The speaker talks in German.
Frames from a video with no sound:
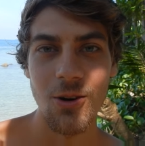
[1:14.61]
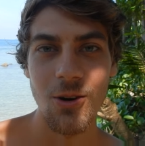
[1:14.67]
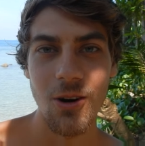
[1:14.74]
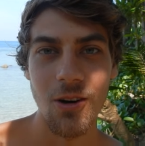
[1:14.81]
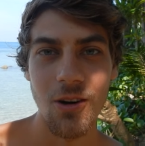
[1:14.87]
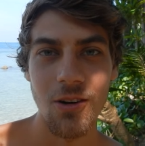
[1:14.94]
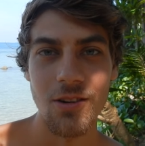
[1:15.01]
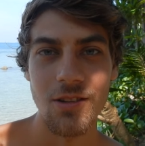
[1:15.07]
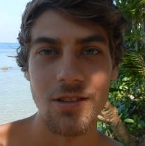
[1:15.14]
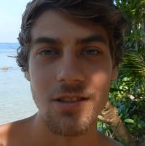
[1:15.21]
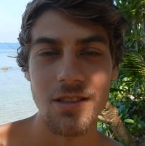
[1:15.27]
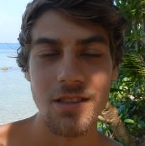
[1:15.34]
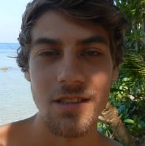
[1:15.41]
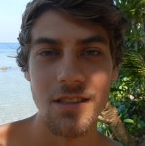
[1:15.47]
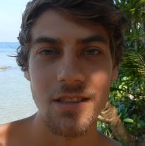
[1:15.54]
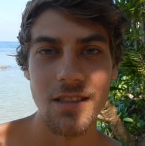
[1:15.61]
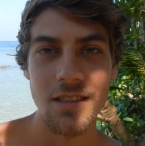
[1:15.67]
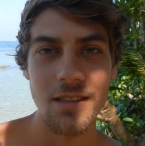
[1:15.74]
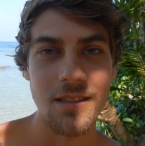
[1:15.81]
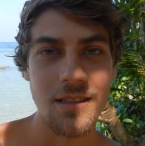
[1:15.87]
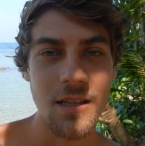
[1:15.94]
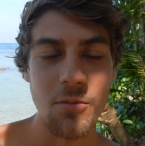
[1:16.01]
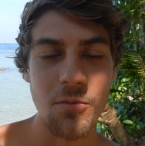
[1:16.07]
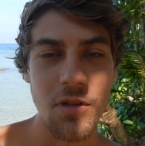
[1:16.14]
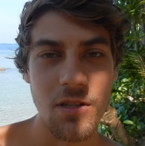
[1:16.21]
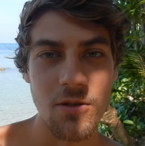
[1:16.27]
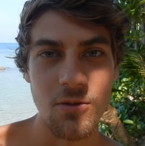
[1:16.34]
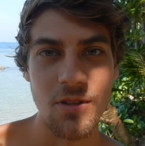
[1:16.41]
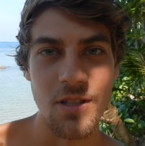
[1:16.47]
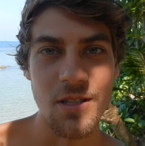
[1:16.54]
Und ja, die haben
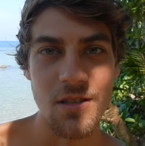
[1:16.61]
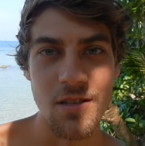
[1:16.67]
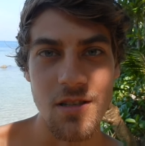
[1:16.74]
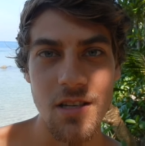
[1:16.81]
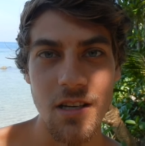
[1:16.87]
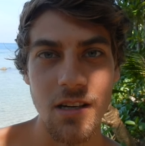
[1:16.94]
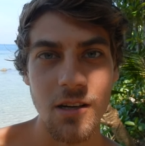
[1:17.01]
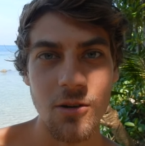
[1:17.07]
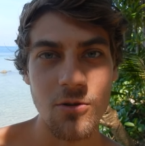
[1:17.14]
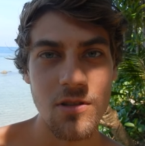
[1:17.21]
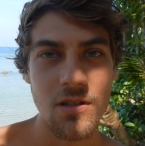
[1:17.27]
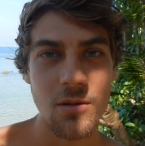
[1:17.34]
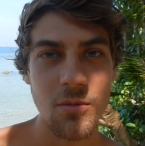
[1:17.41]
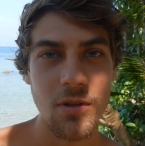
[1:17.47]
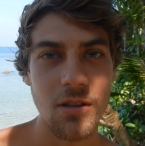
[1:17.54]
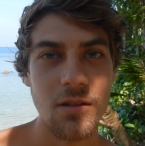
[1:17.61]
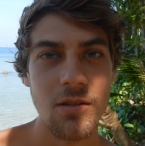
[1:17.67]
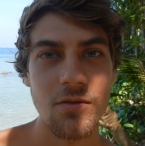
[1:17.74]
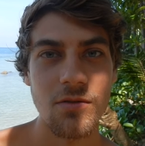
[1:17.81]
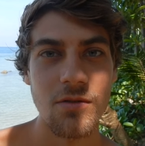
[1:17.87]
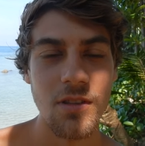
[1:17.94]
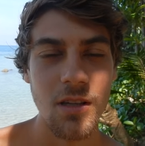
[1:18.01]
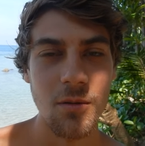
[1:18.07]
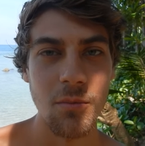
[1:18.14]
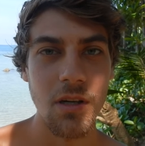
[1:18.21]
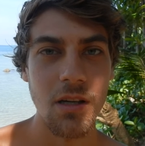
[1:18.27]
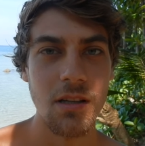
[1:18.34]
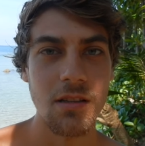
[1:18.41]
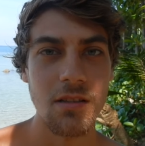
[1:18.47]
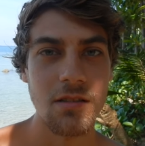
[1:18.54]
mich so, was dieses Ernährungsthema
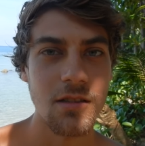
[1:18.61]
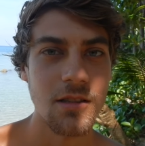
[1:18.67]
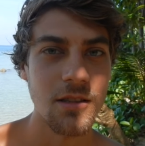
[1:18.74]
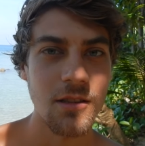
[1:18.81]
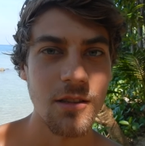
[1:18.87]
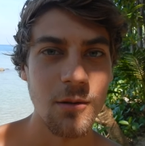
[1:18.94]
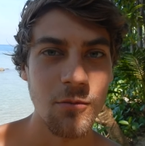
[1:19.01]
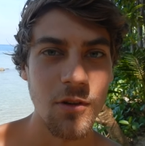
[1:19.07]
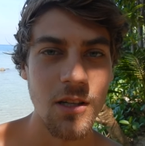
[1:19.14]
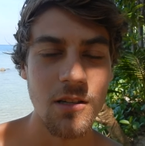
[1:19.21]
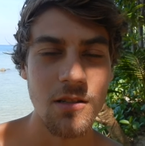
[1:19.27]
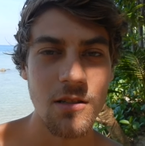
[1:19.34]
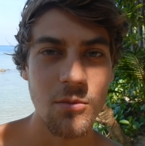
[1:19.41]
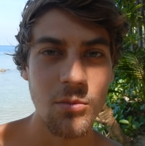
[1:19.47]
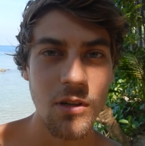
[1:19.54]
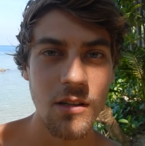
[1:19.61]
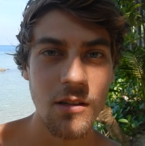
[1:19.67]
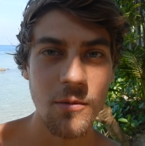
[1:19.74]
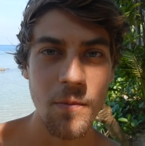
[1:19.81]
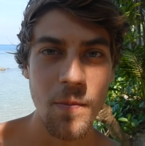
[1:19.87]
anbelangt, am weitesten gebracht.